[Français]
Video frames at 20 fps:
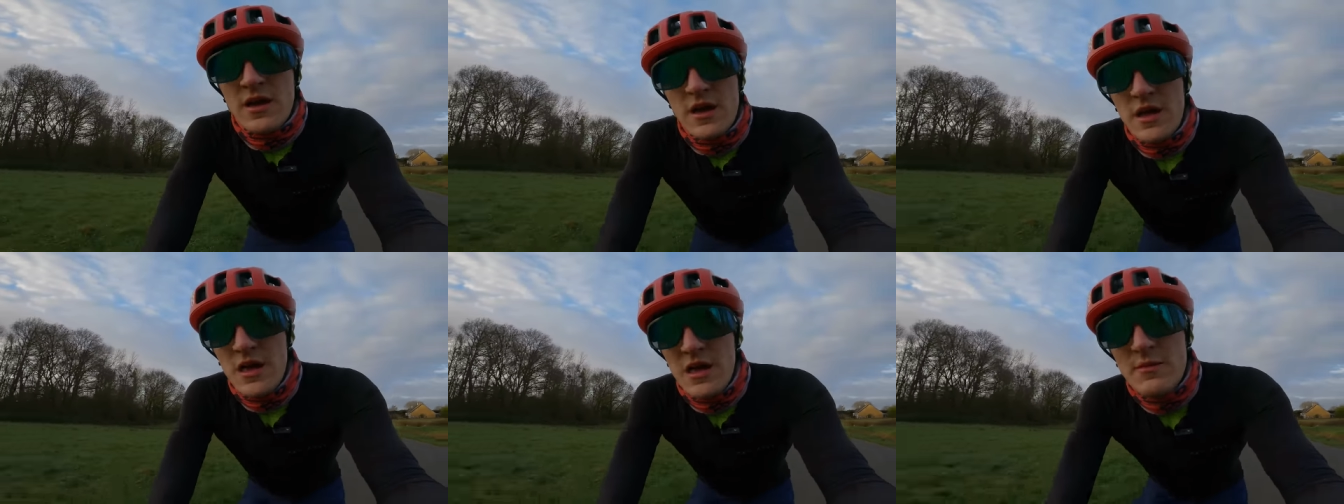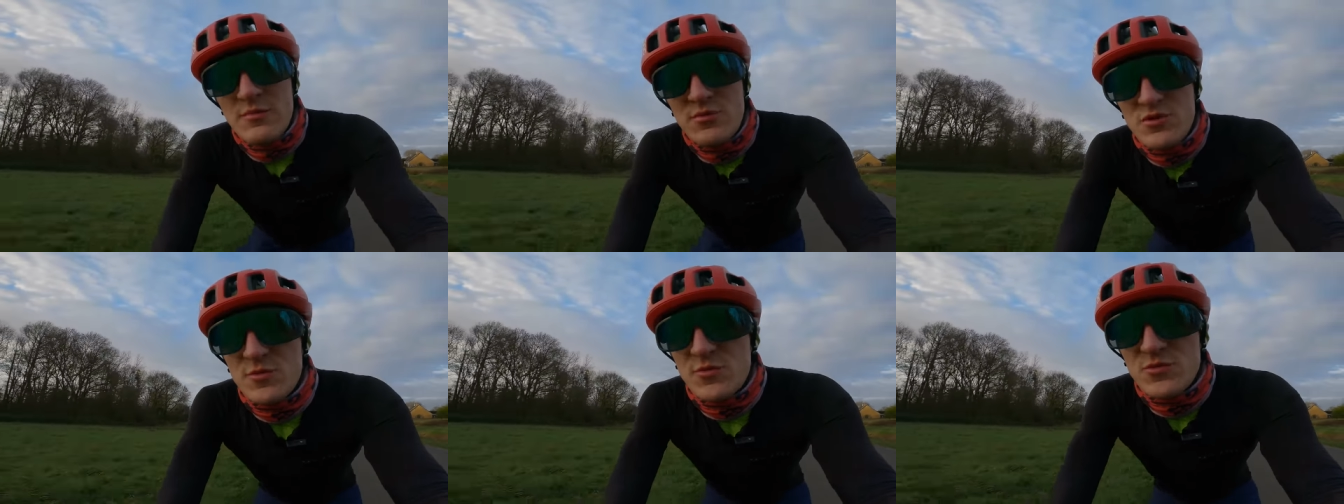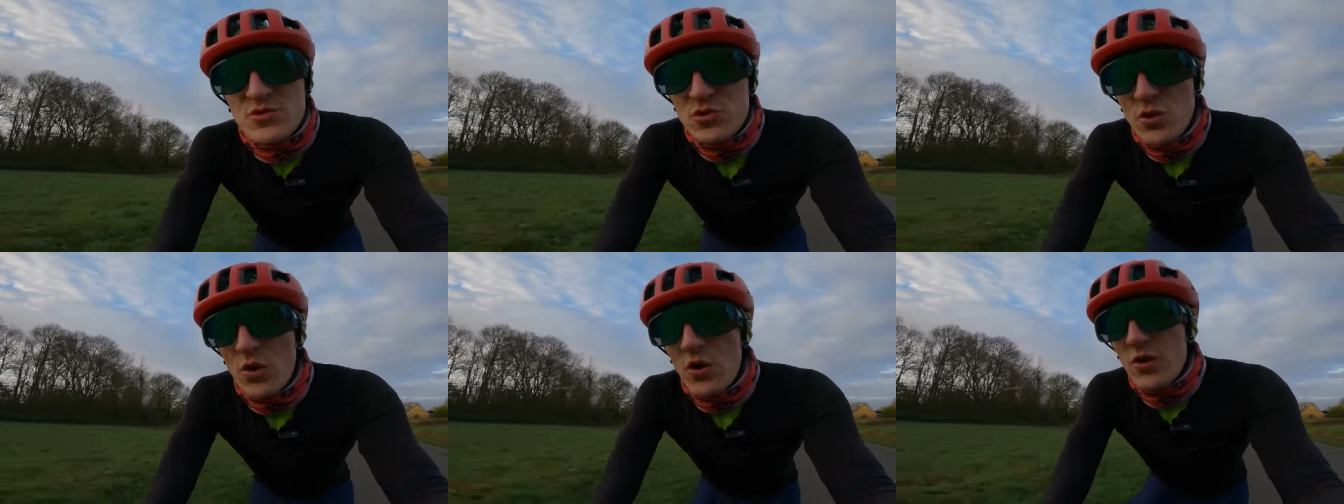et puis je me
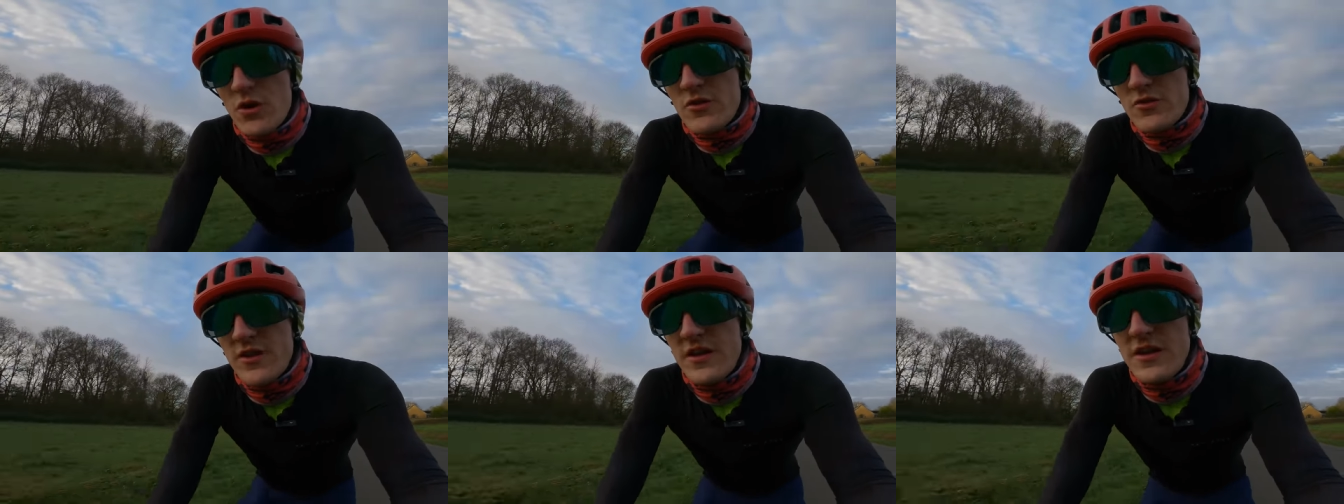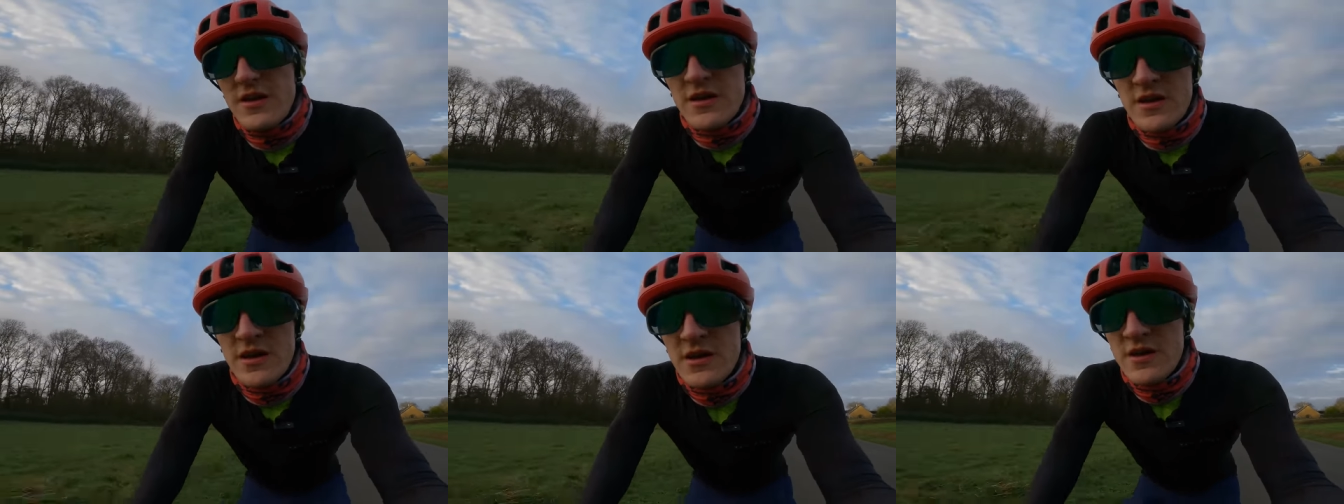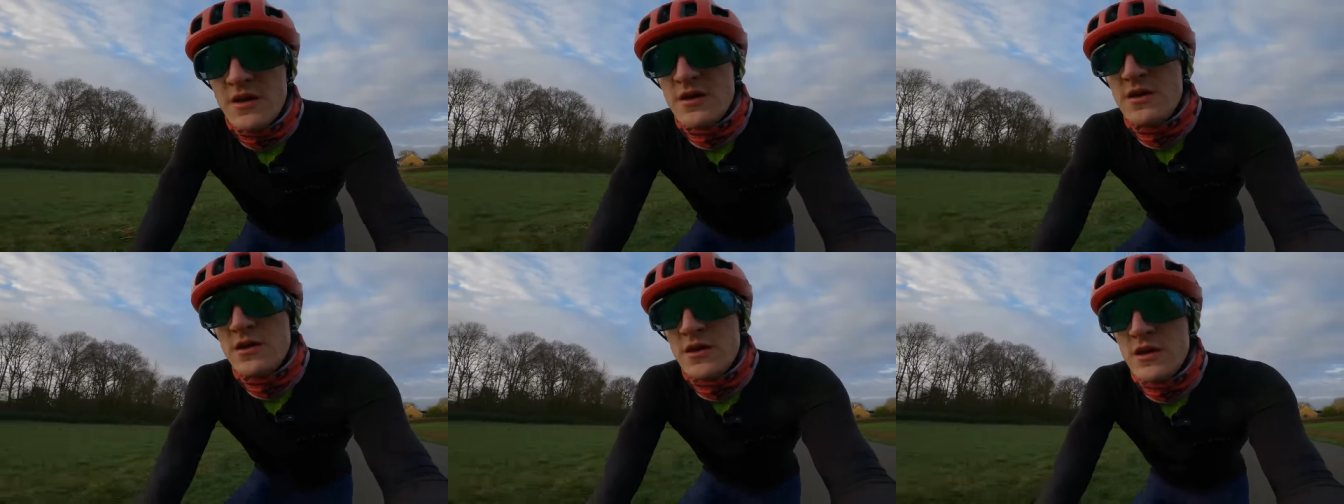suis orienté
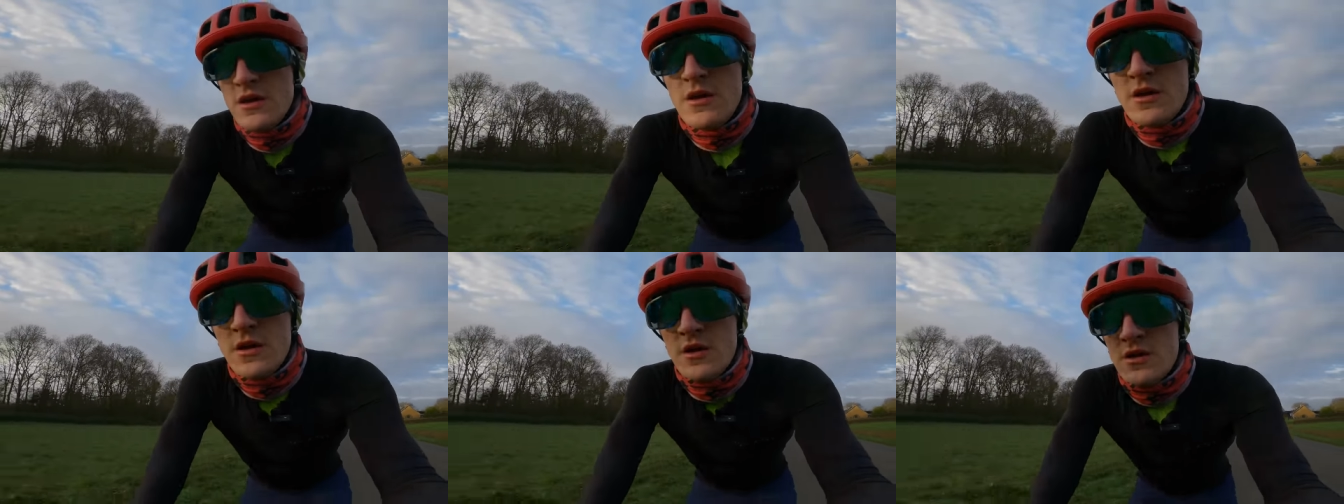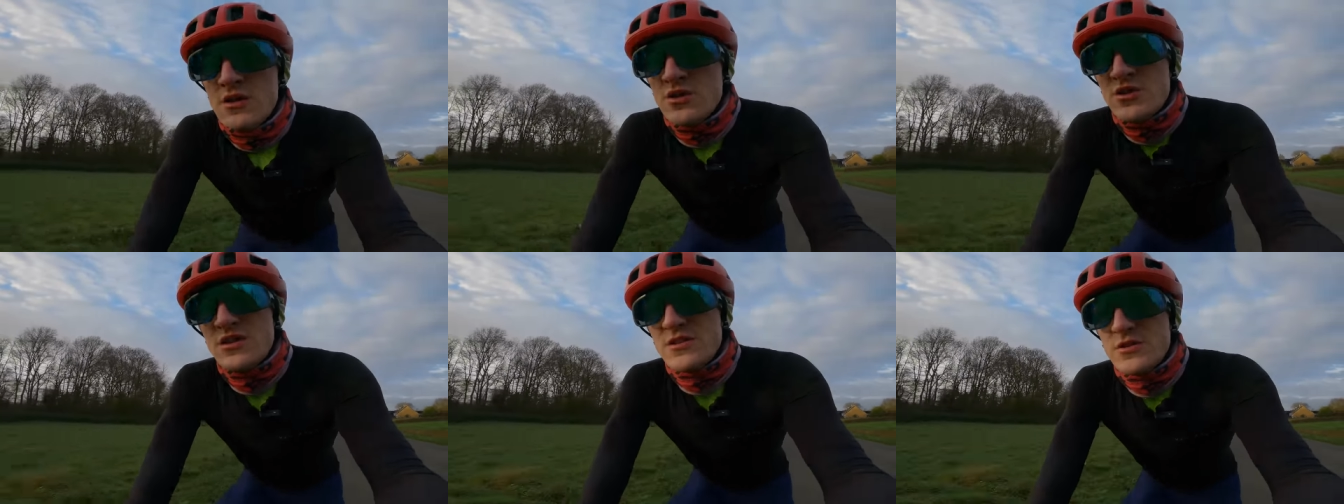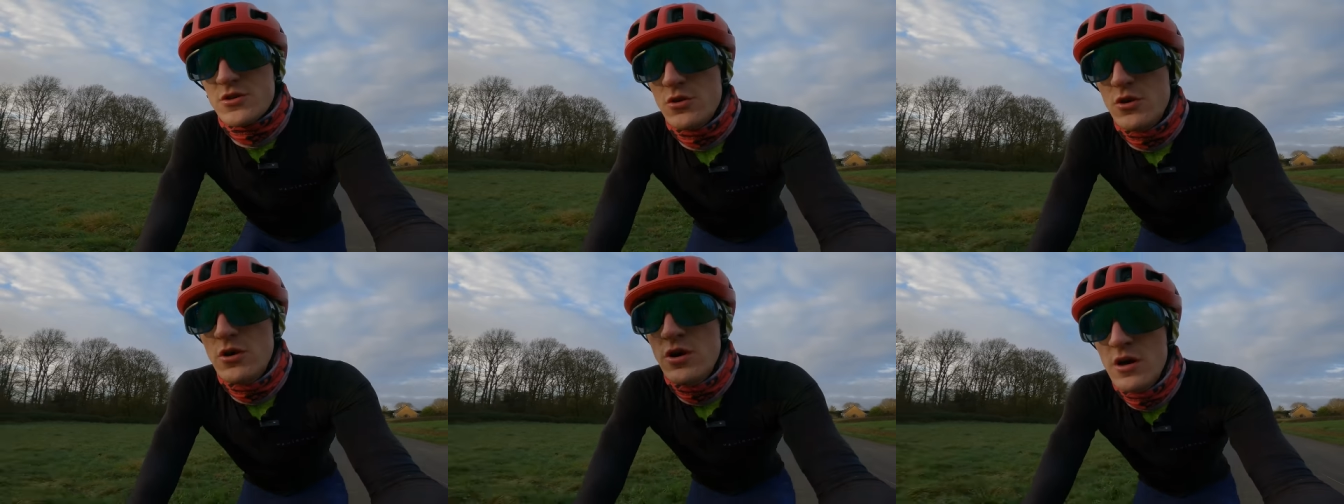
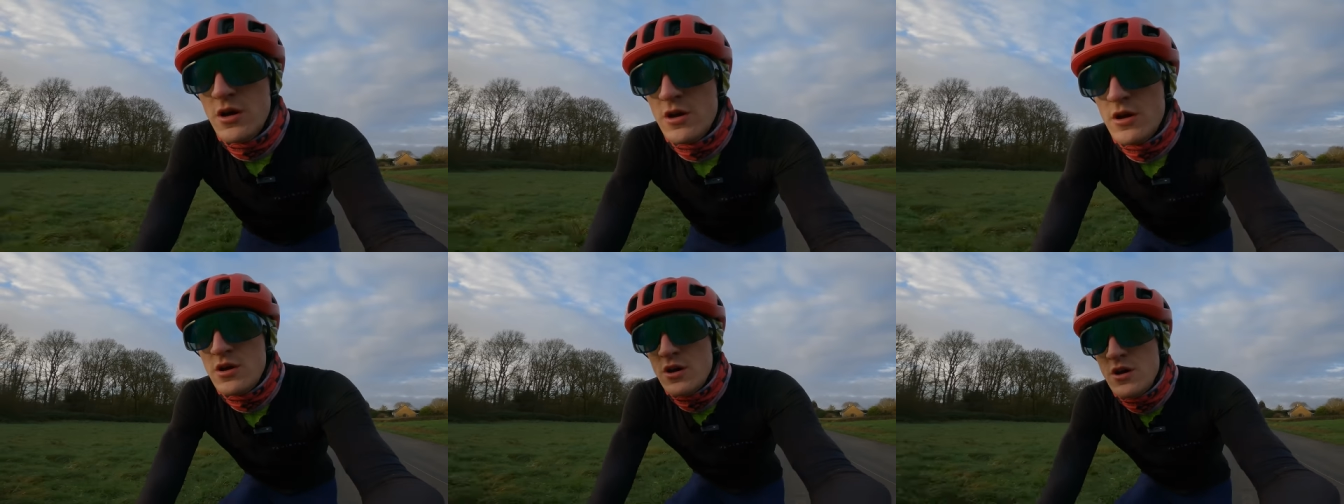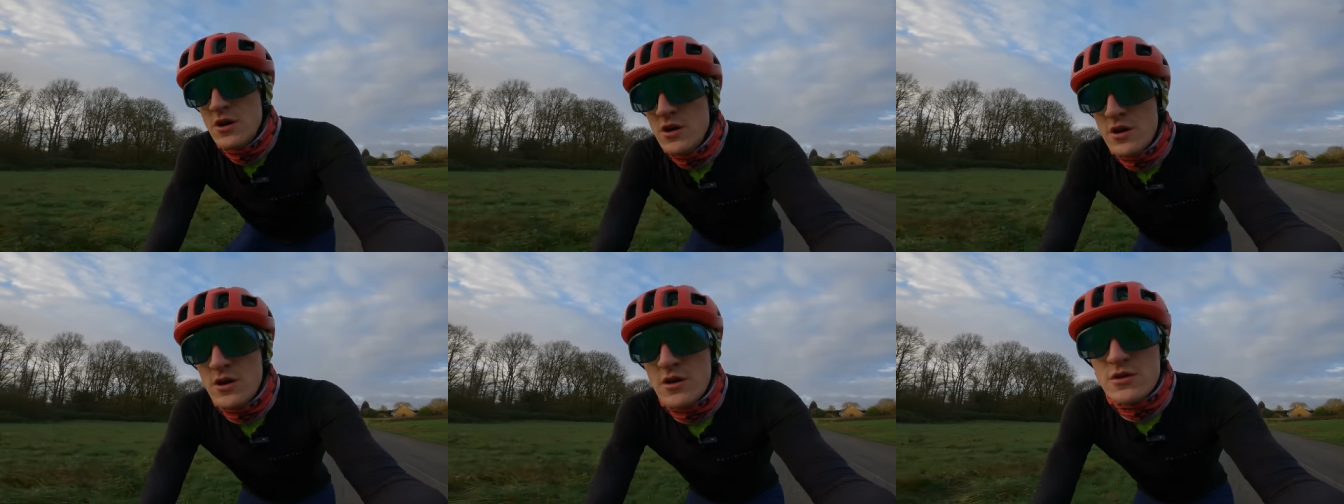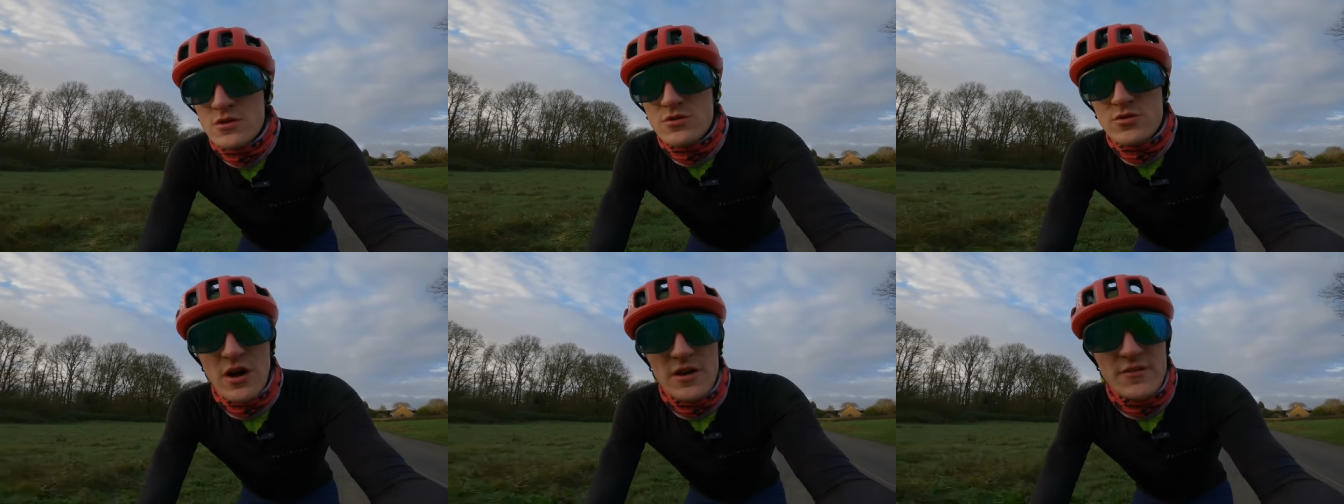chez eux
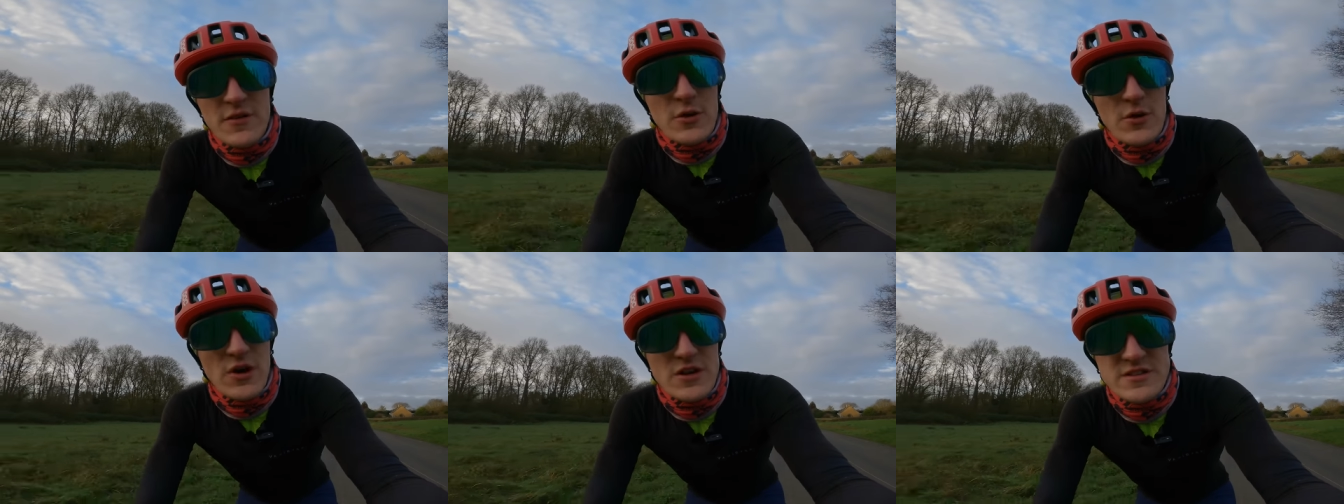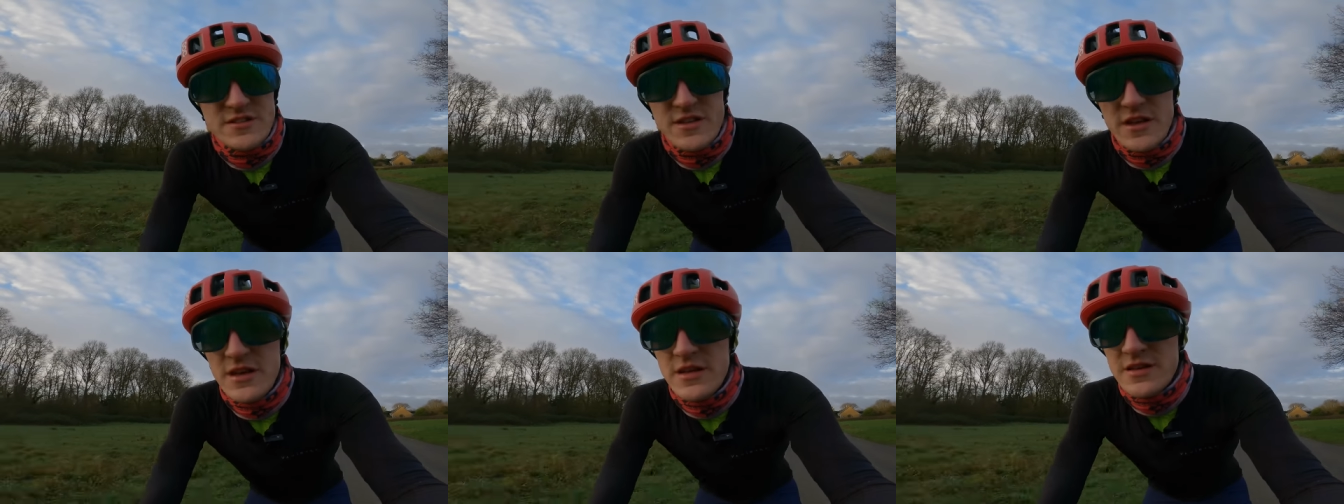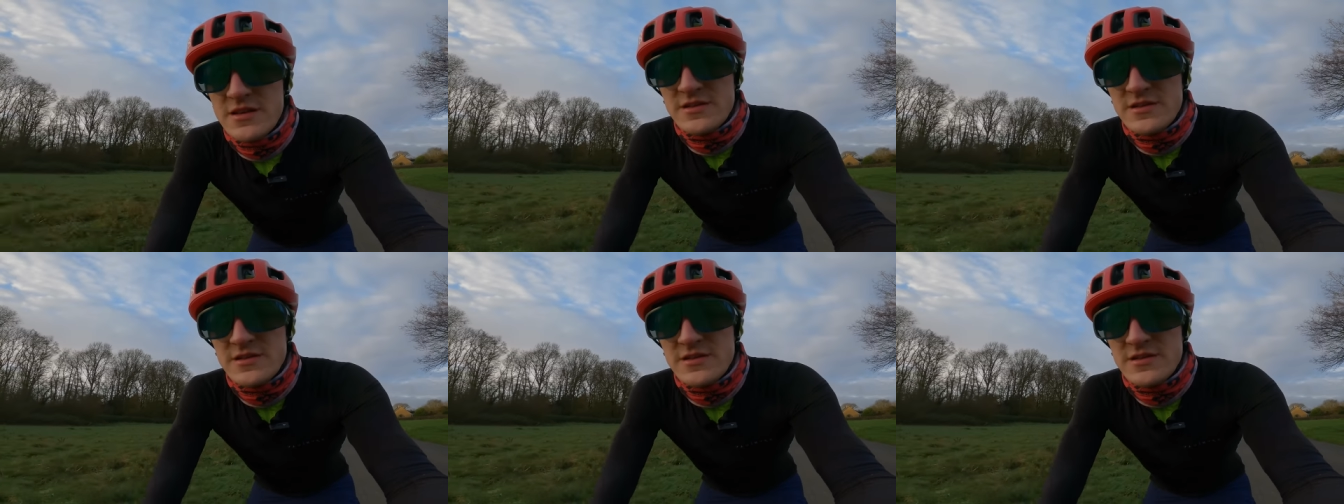sur un vélo acier.